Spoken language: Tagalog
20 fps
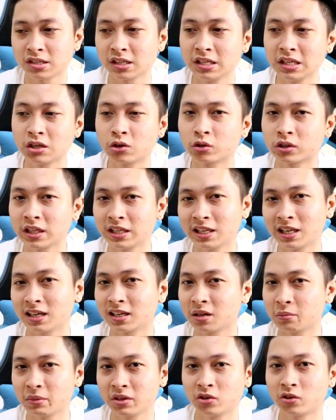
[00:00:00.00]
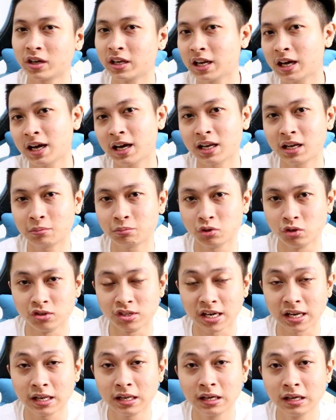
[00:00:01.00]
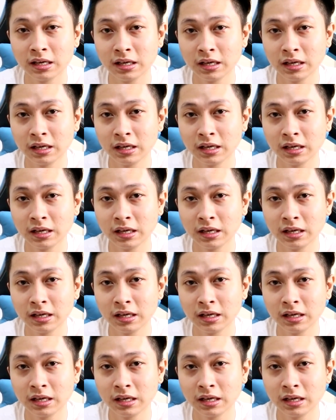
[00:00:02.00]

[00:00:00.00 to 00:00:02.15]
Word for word: Kasi nicotine lang naman yung hinahanap nyo dyan.